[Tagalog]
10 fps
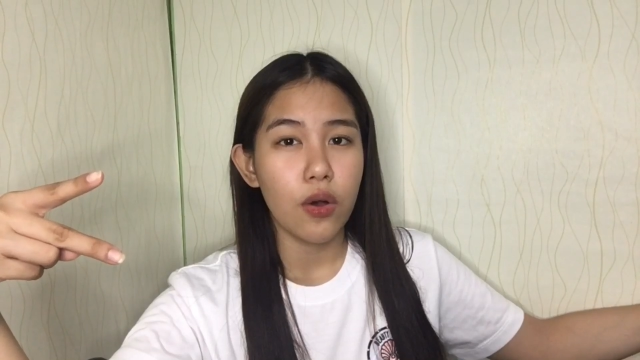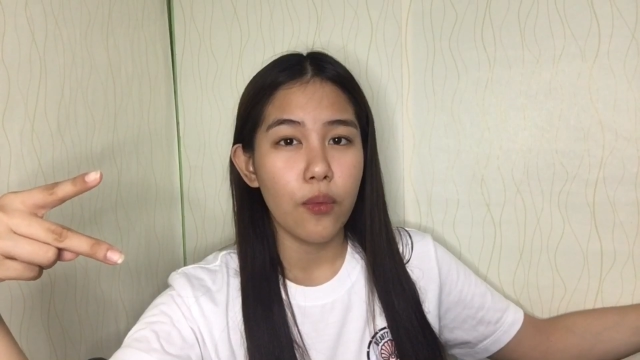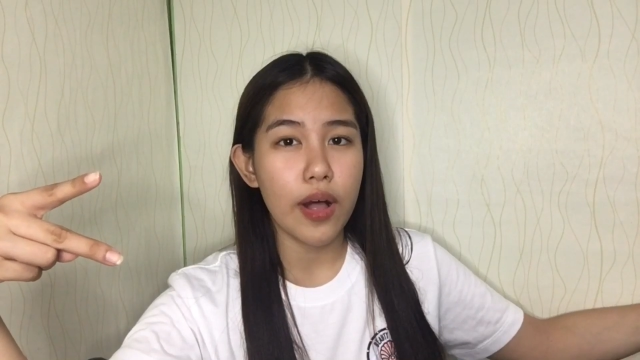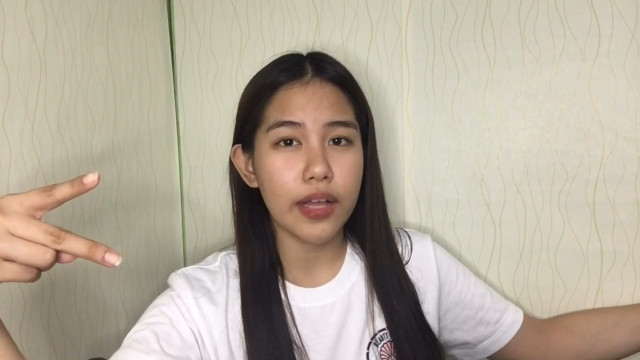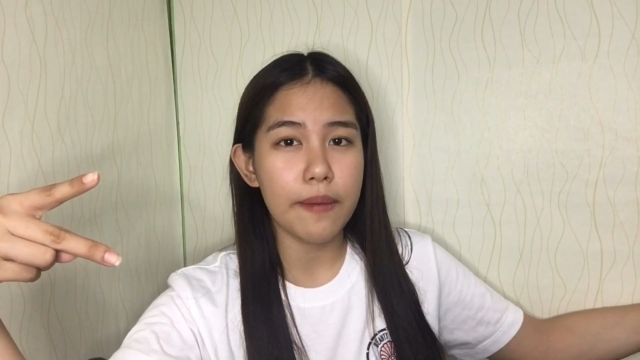
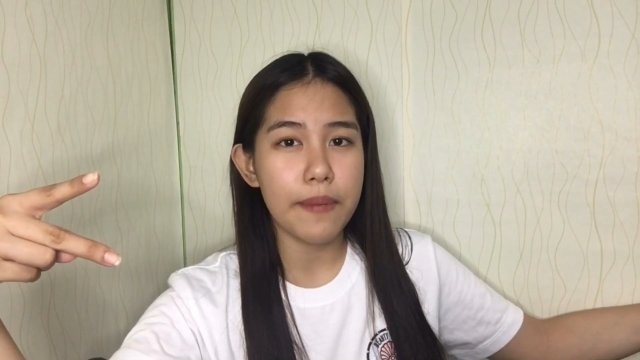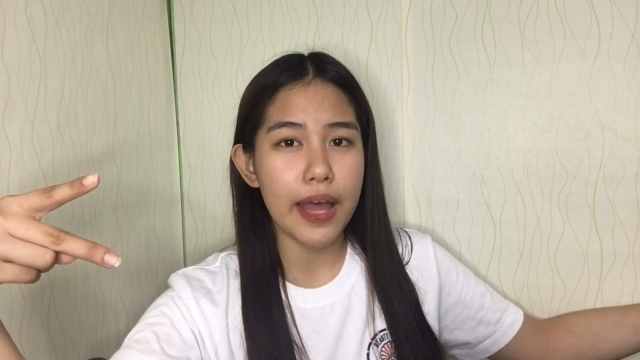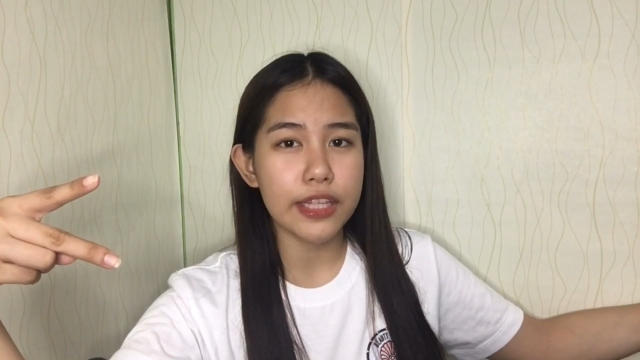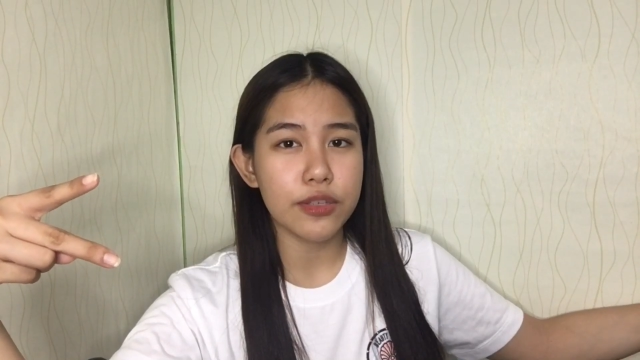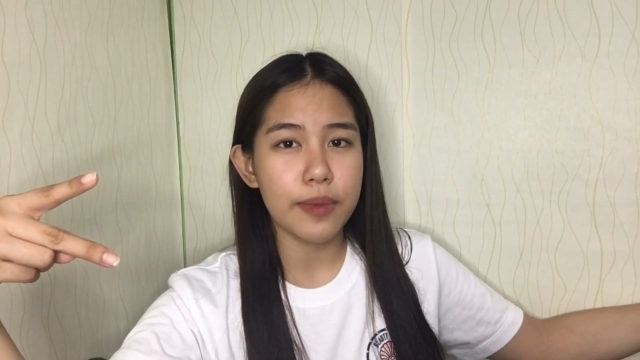Welcome
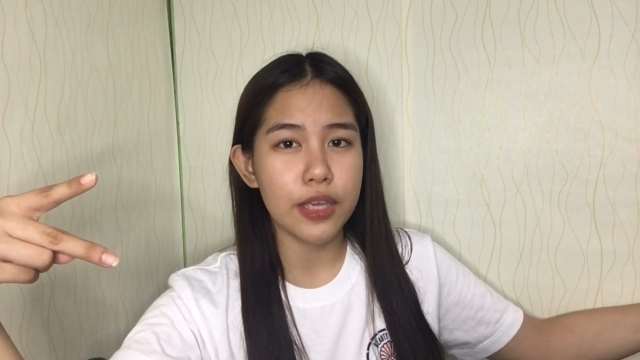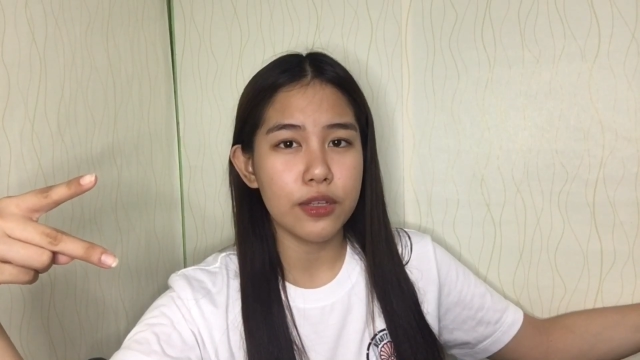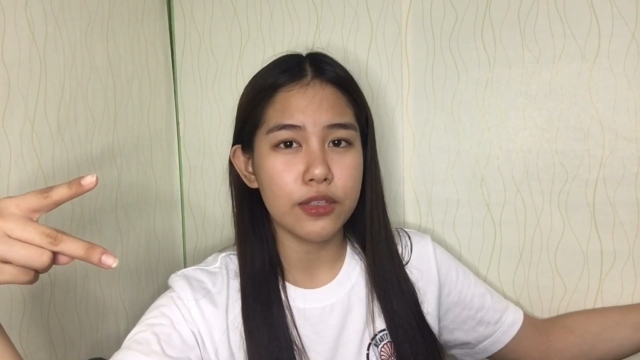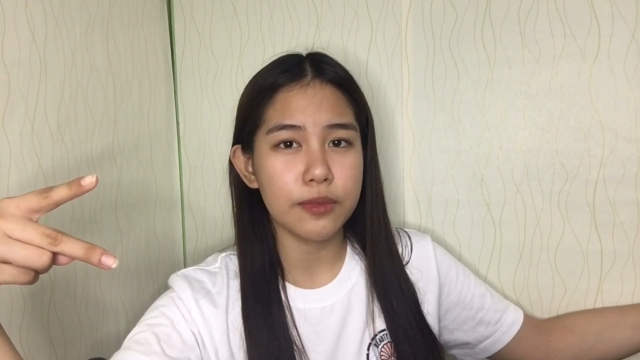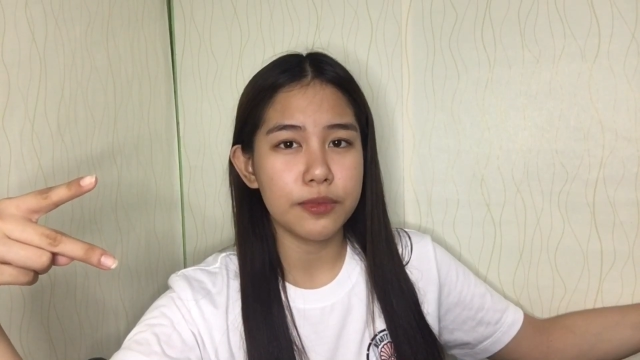back to my
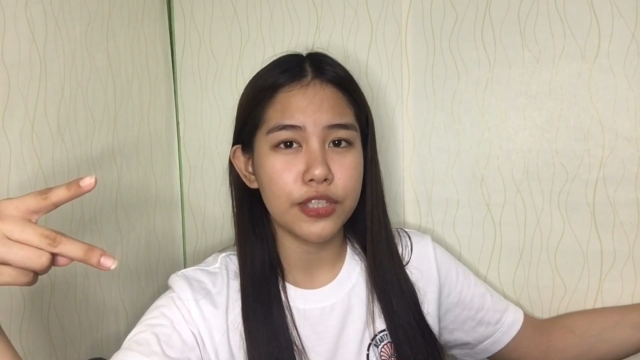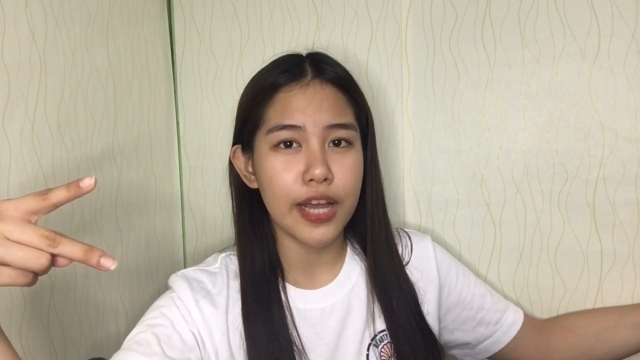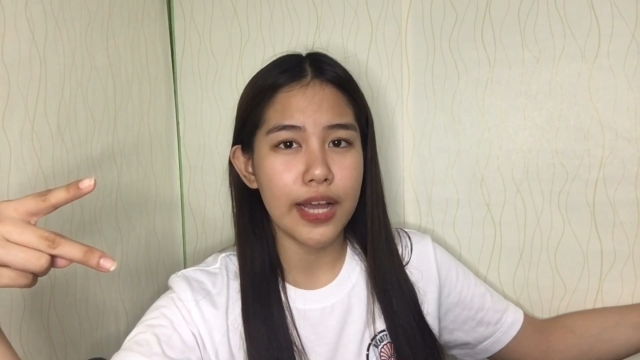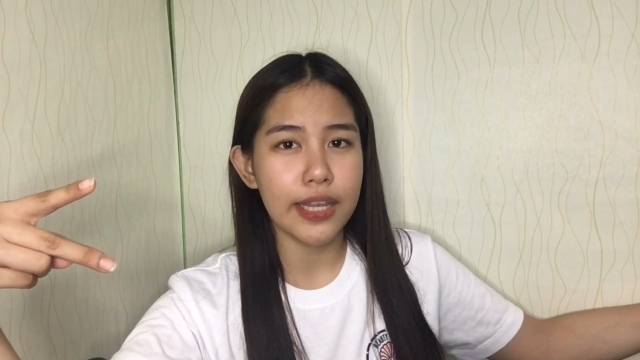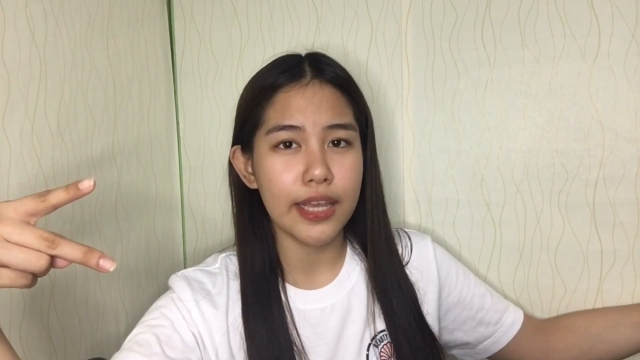YouTube
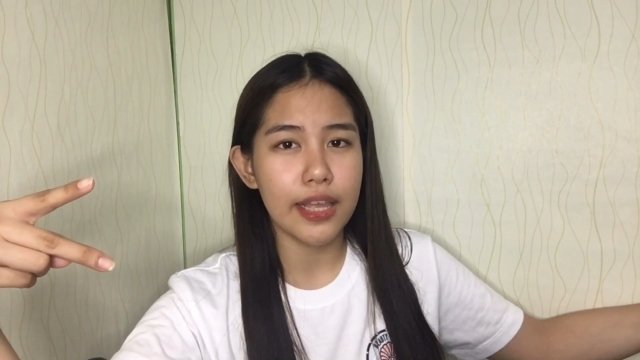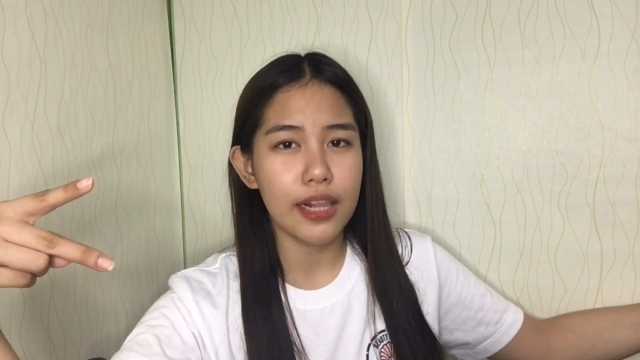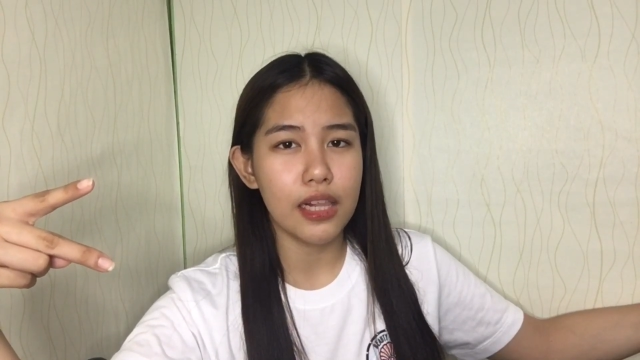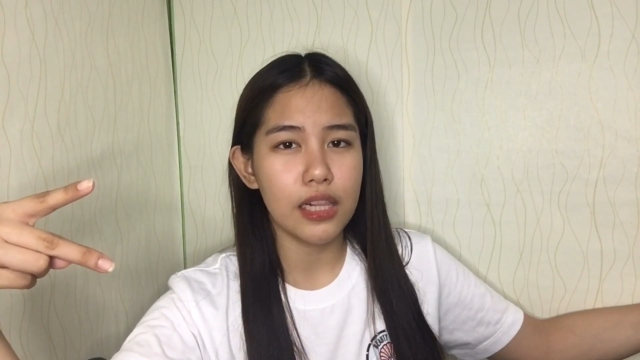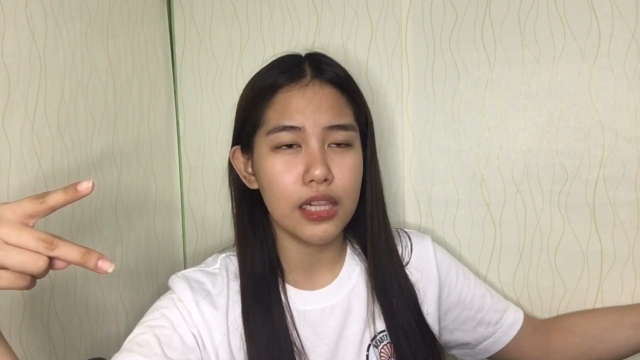
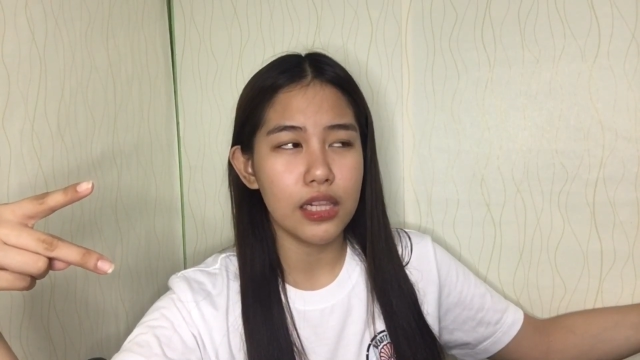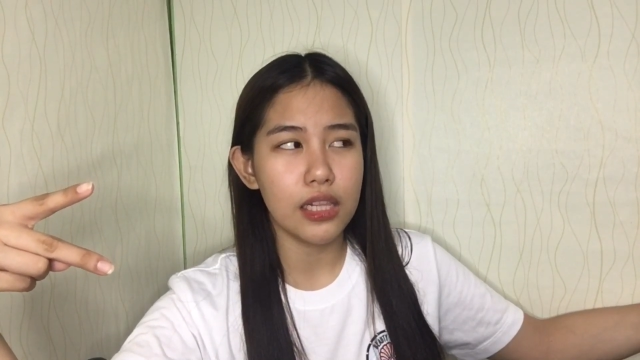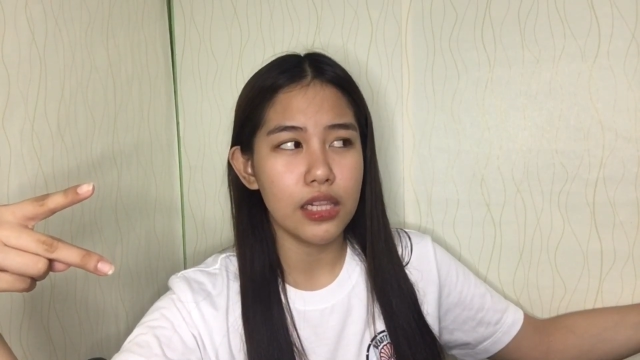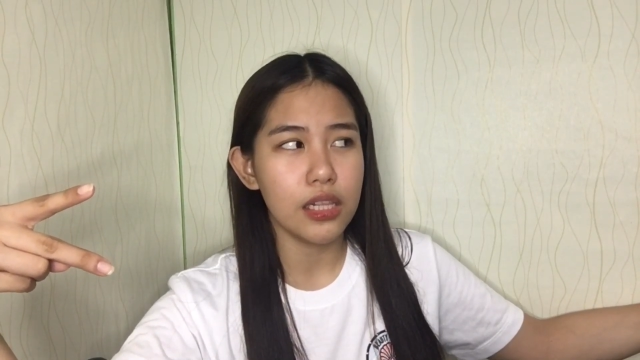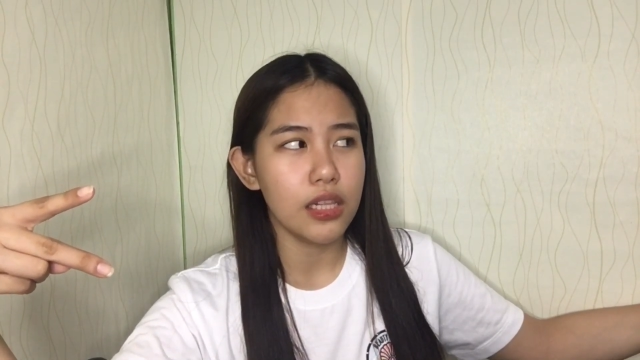channel.
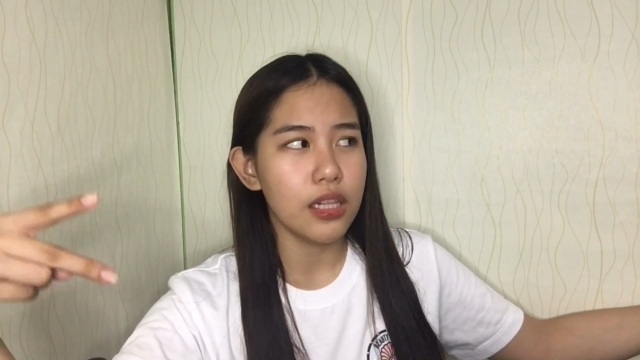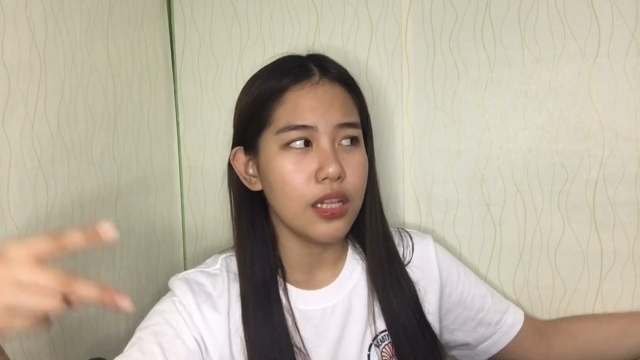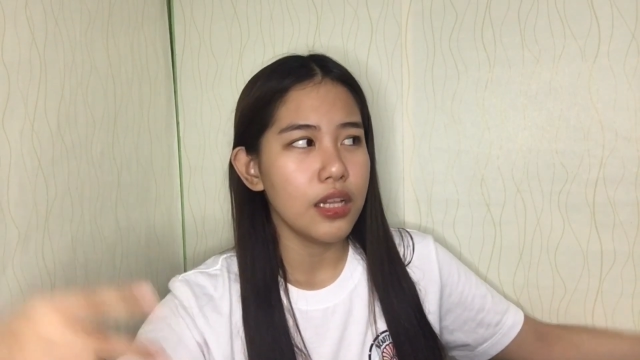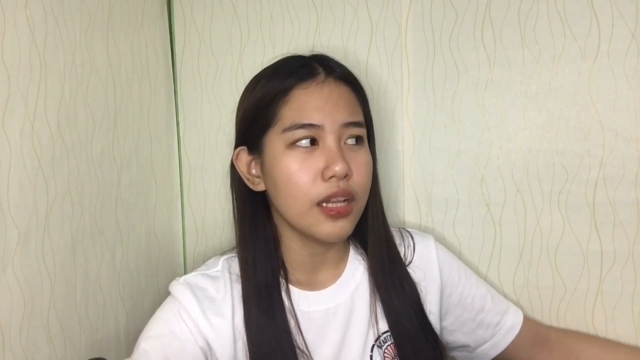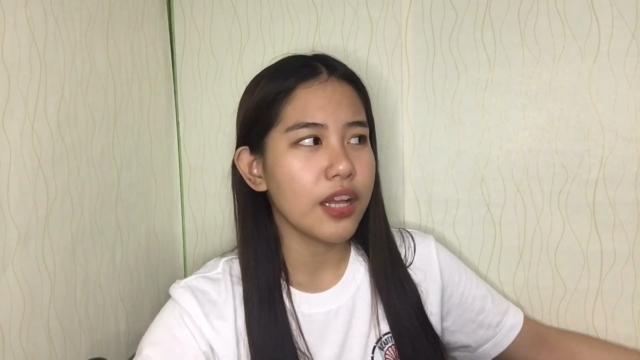
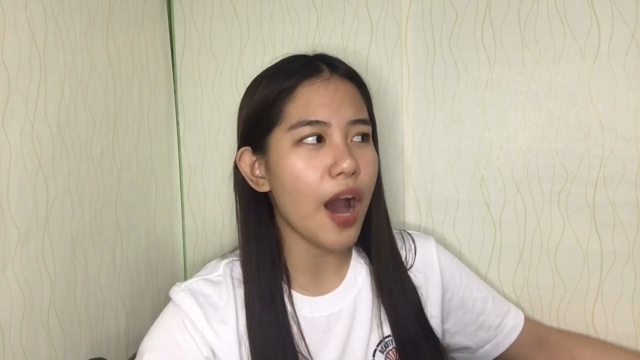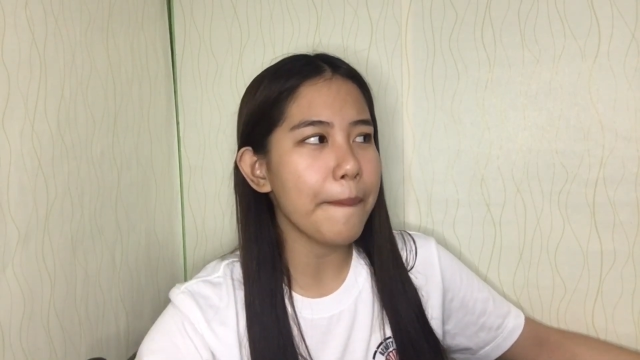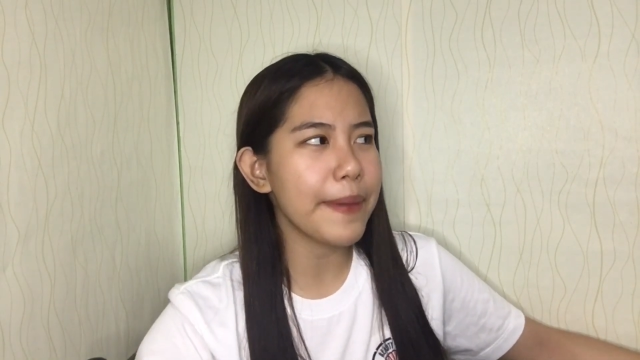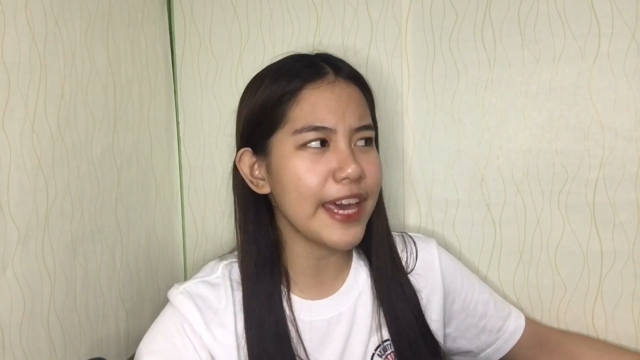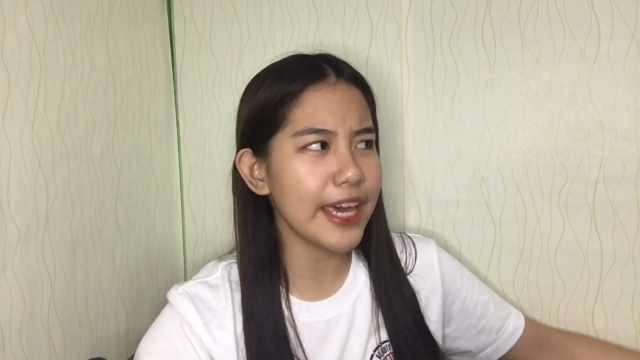
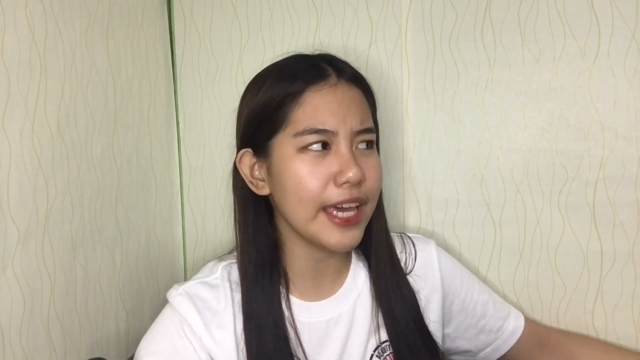Copy!